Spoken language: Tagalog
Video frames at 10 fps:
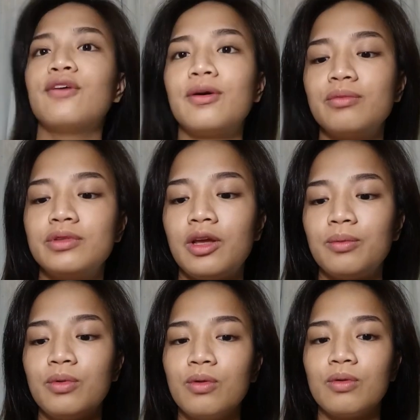ko lang muna
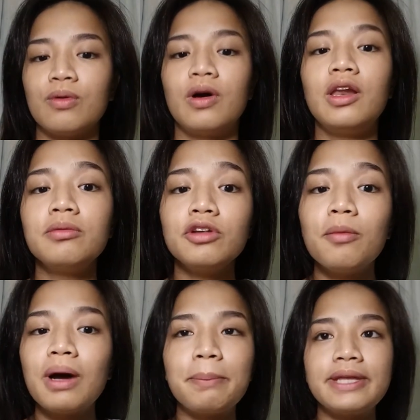yung buhok ko. Alam
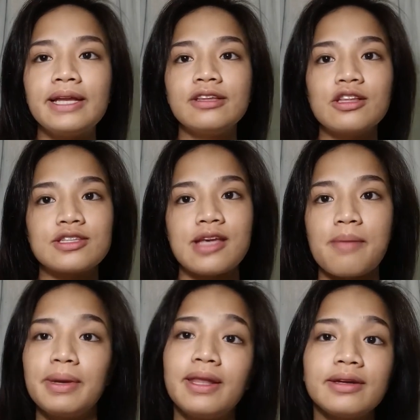niyo, ang mga panalig dito
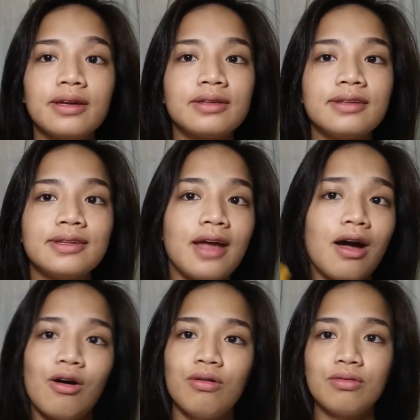sa amin, laging
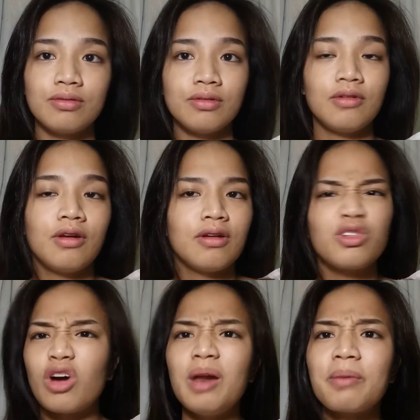nananakaw.
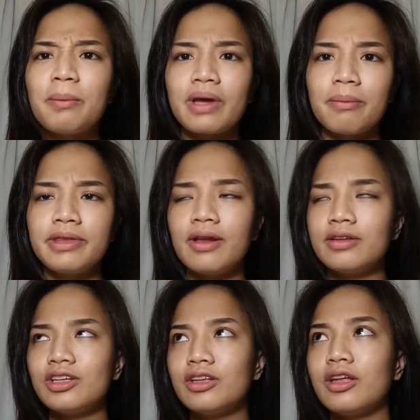Hindi ko alam kami kami na
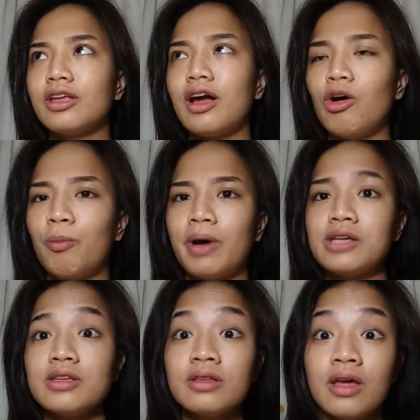dito nananakaw
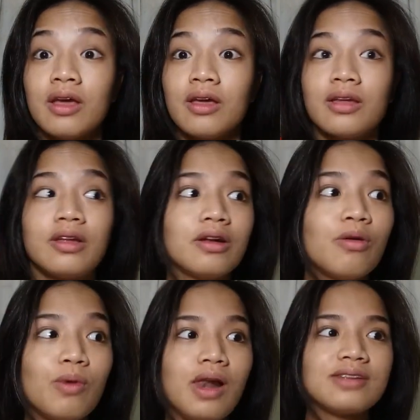pa. As in,
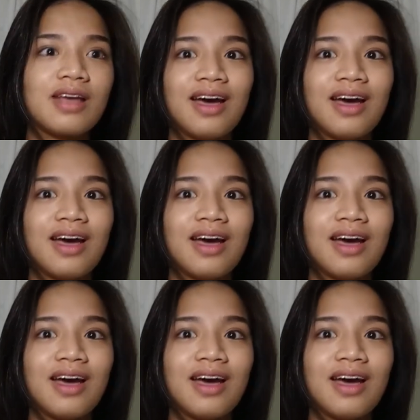talagang wala